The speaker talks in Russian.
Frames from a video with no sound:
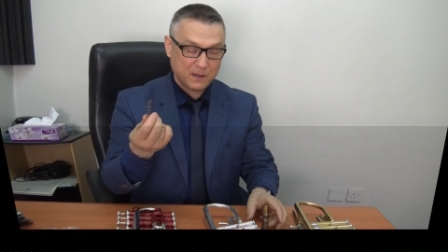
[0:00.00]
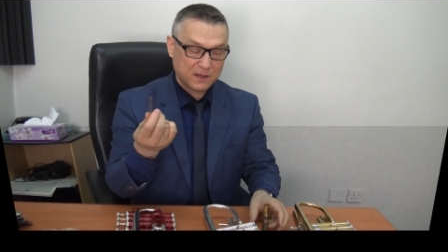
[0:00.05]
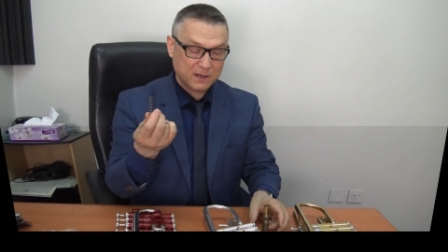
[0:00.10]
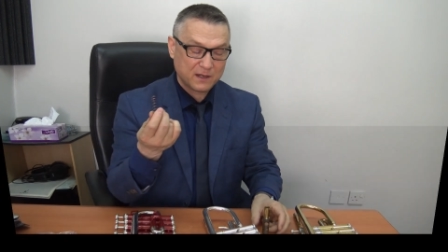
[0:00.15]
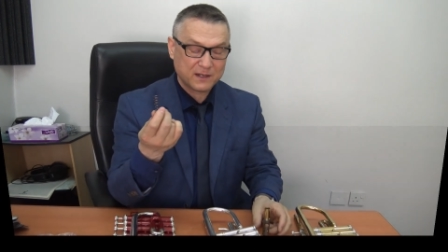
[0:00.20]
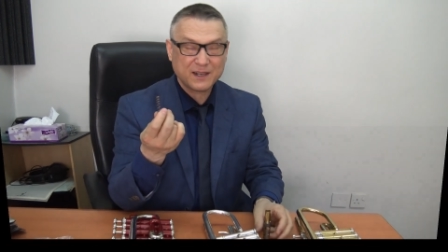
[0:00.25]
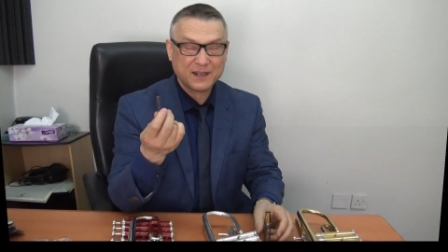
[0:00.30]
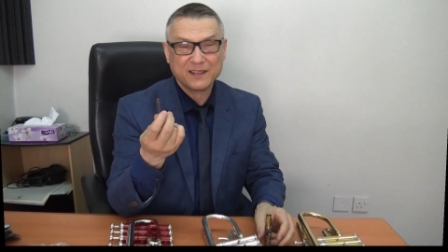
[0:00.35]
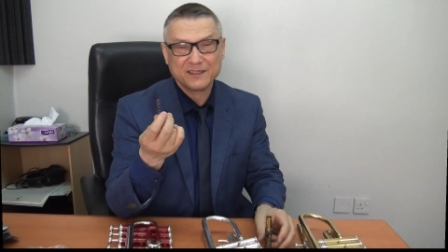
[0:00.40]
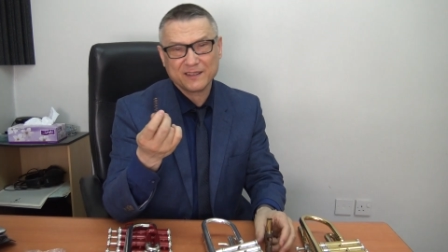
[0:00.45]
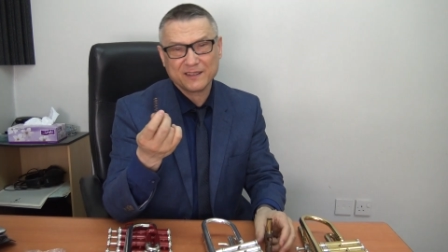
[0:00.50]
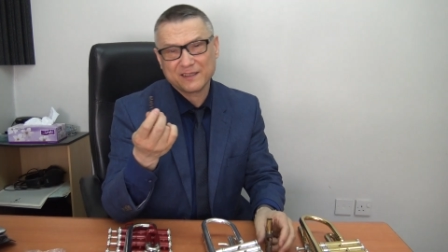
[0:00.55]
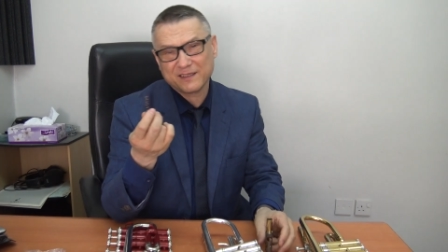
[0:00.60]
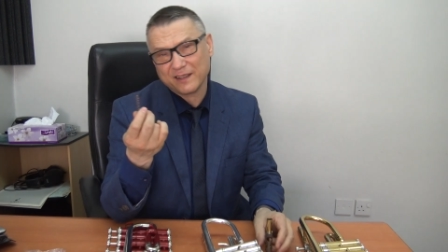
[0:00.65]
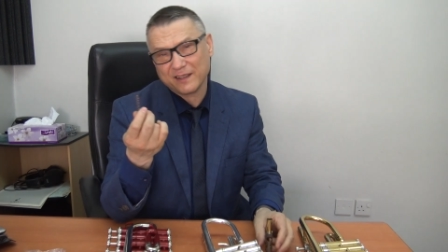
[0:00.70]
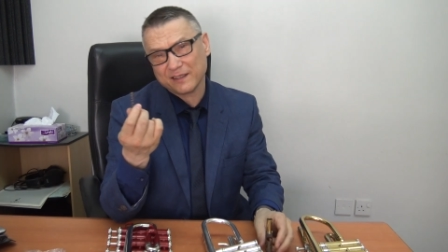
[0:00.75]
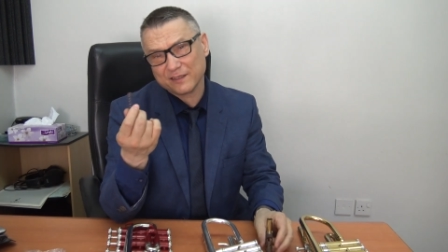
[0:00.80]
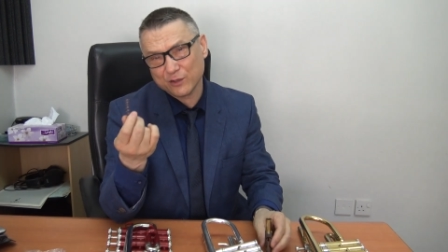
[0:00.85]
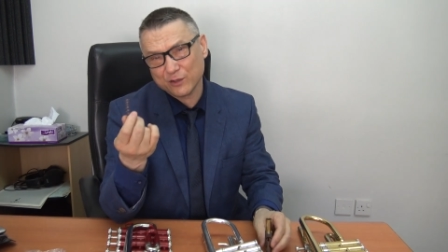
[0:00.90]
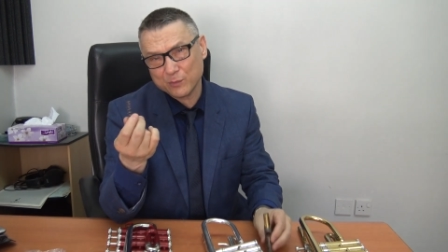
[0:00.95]
Разницы
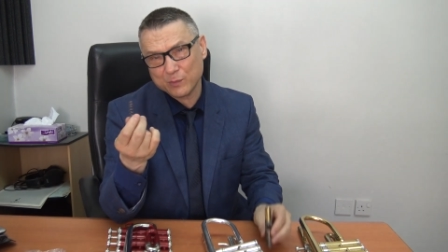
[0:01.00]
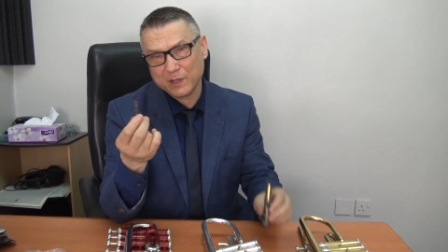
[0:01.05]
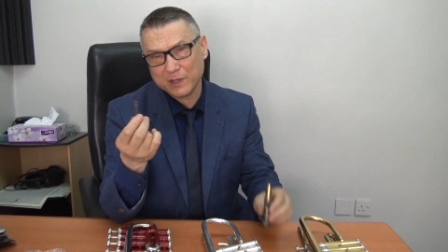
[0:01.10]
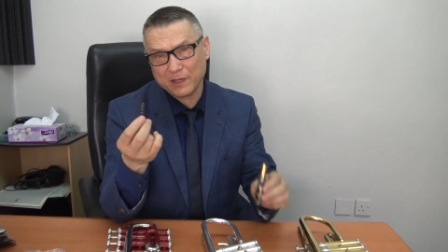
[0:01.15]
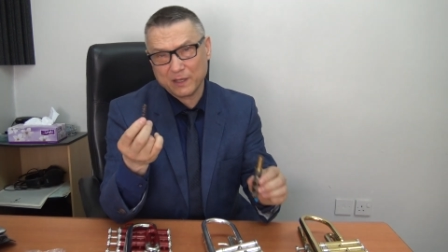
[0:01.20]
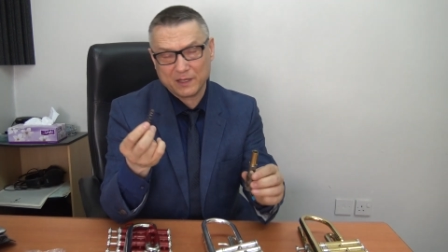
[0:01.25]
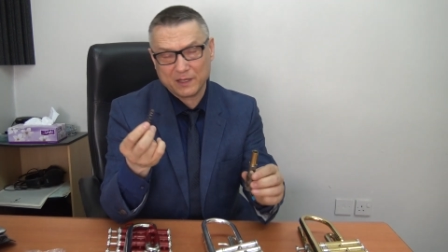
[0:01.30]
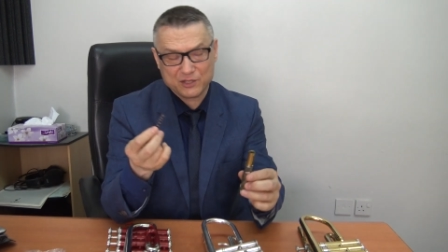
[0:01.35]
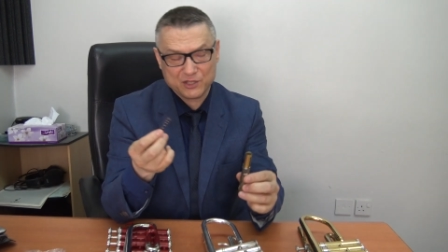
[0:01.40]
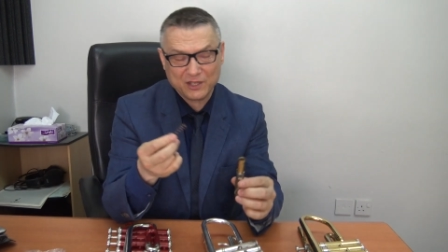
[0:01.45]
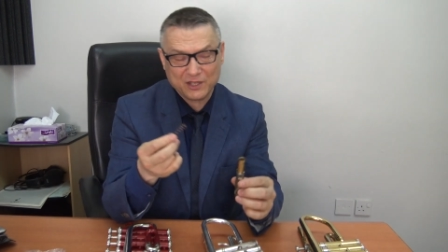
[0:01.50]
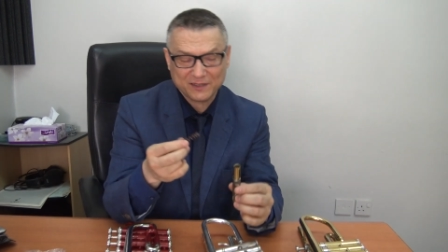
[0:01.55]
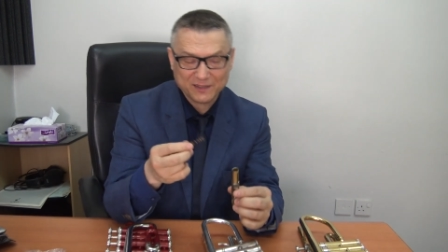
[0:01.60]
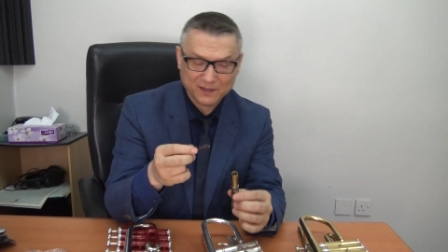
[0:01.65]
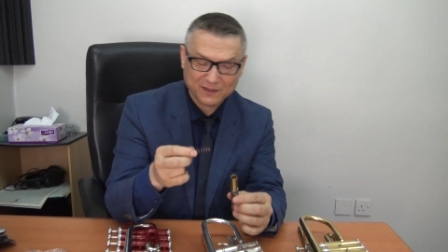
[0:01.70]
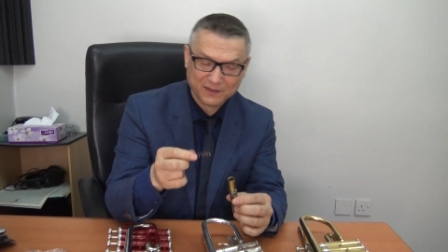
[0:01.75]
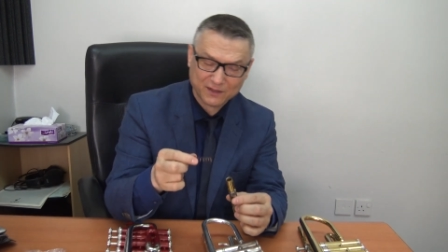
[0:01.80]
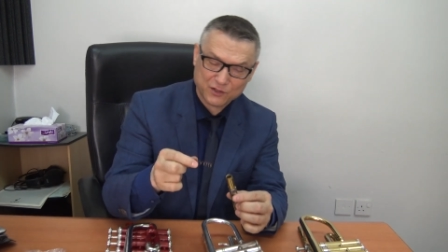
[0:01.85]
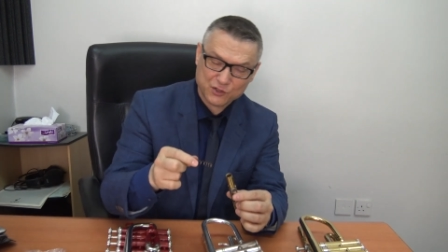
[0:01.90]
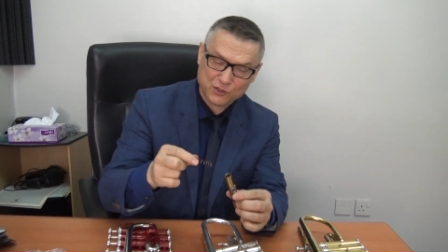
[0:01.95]
особой, честно
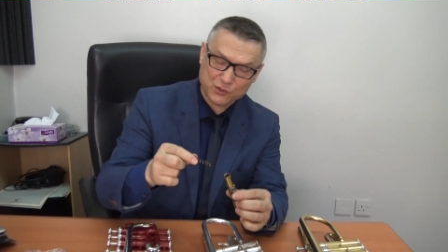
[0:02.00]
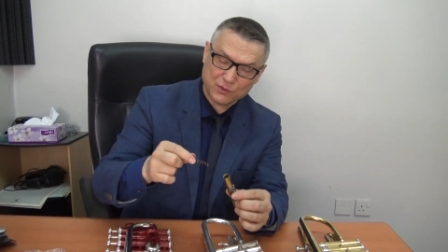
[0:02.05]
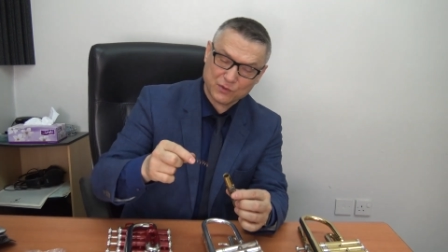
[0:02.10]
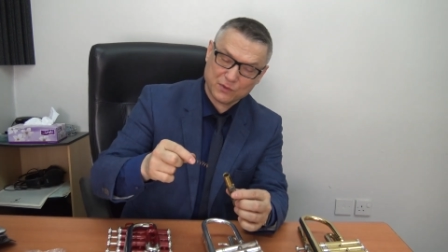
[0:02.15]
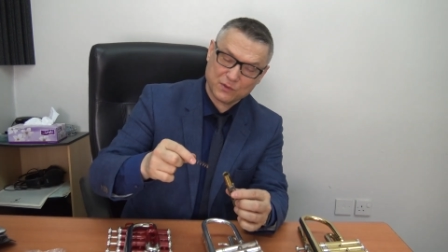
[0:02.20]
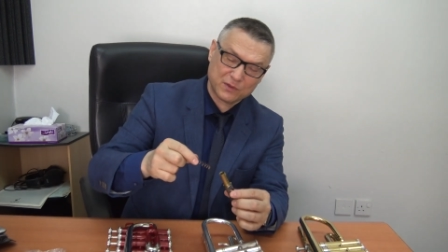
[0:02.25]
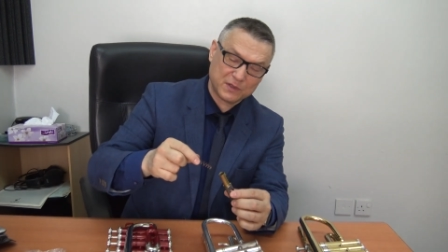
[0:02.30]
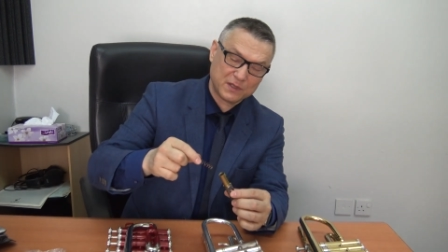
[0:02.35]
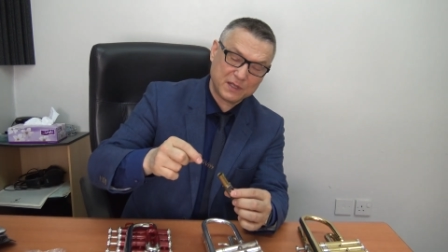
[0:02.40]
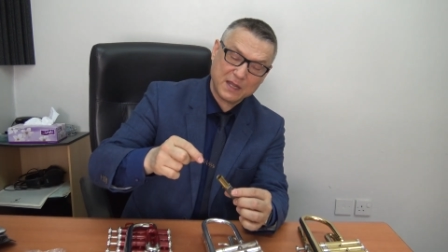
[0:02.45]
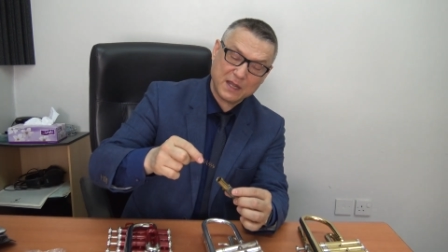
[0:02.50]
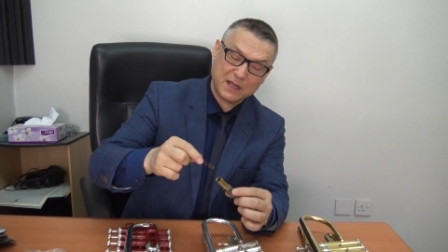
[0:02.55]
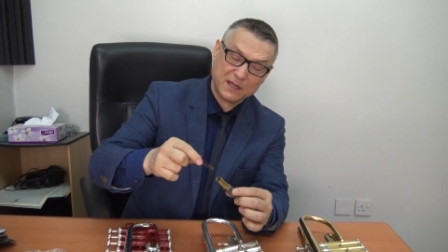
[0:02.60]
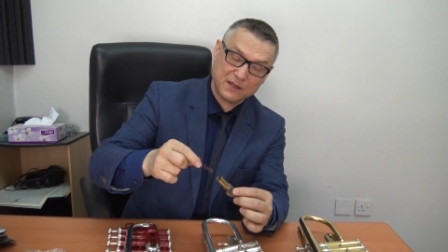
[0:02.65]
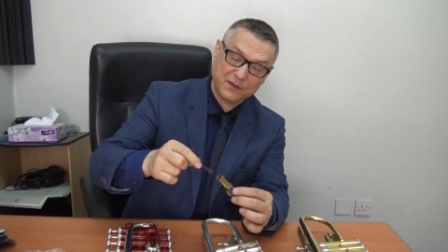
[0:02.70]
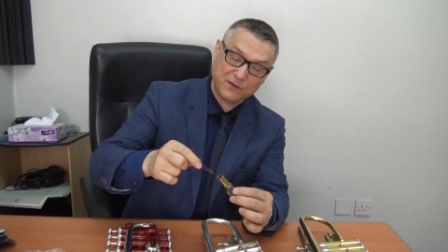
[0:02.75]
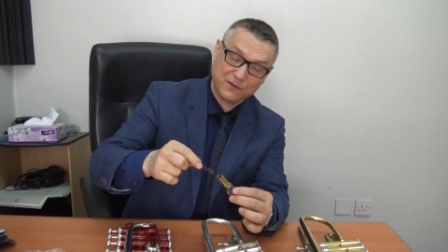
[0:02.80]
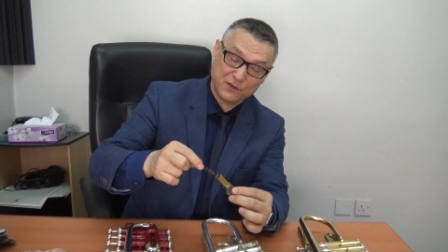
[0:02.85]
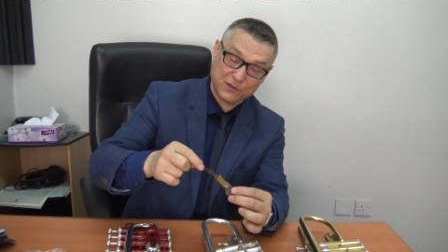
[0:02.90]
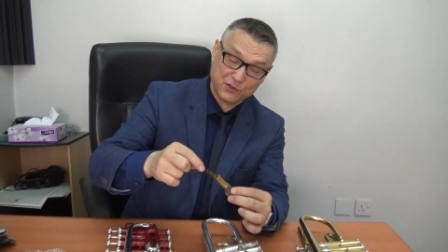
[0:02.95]
скажу, я
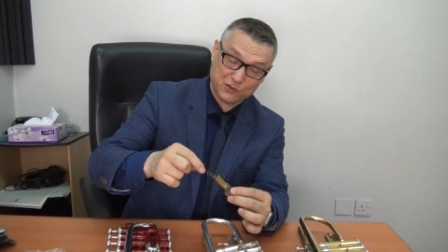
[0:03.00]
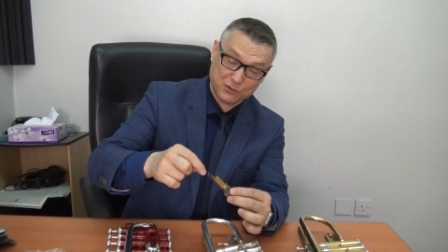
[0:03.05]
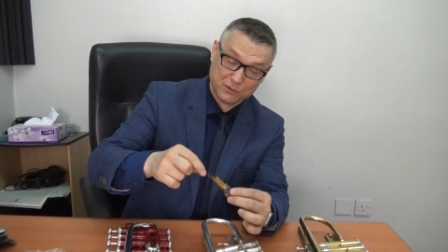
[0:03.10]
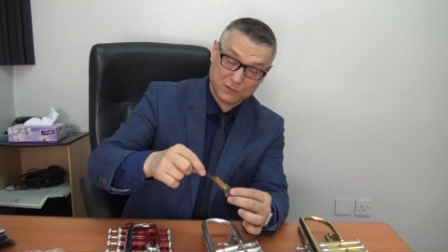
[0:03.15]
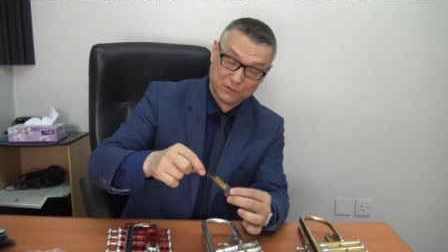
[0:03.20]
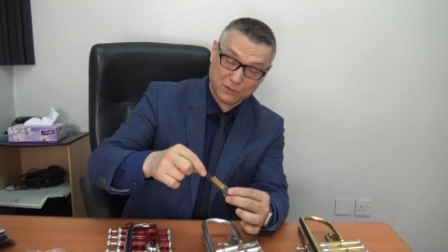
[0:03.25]
не вижу.